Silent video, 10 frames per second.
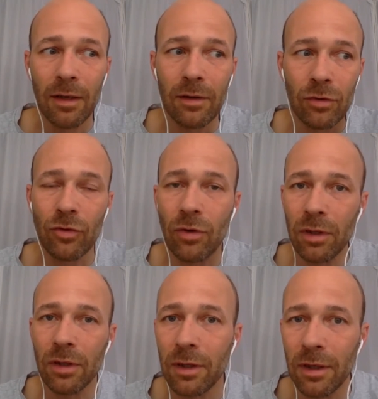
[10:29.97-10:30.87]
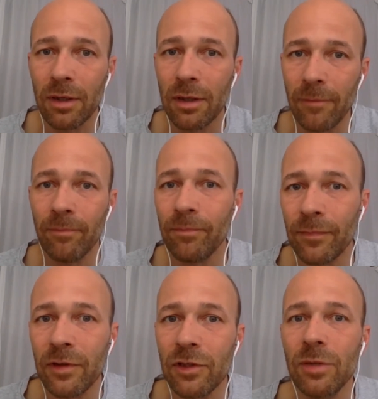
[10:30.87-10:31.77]
Kontrolle
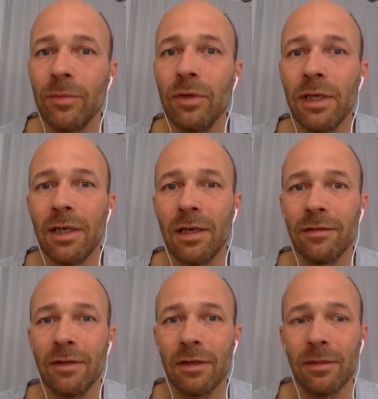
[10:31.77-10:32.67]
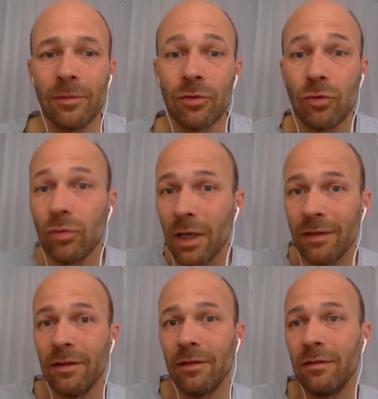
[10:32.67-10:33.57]
ähm, sich stimulieren lassen, nach dem Motto, oh, da
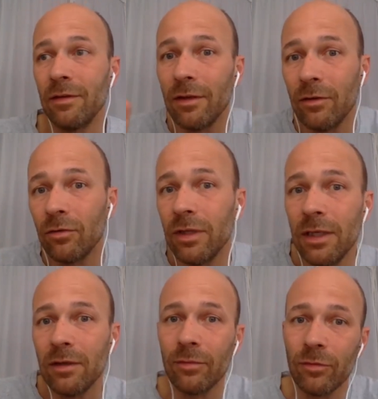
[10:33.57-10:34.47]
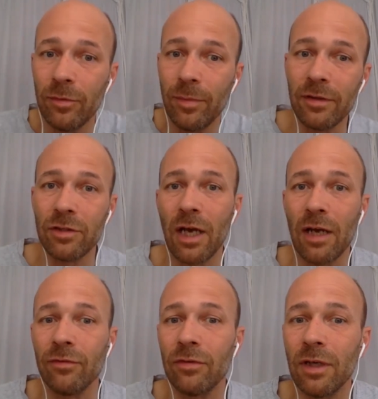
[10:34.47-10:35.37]
ist jetzt eine Technologie und jetzt muss ich besser
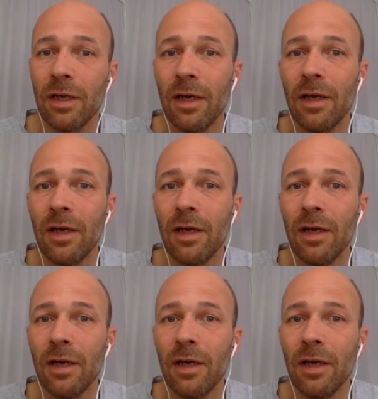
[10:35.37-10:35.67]
schlafen, sondern